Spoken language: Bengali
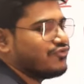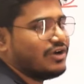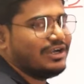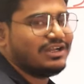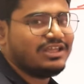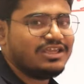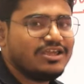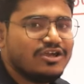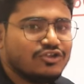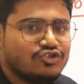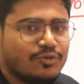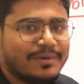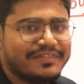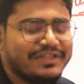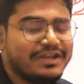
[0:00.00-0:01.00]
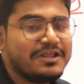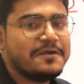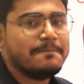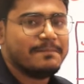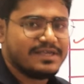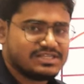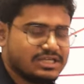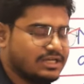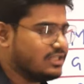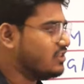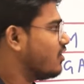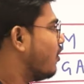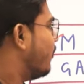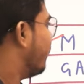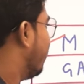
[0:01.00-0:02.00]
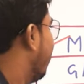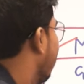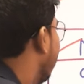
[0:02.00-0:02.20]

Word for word: অপশানটি তোমাদের বেছে নিতে হবে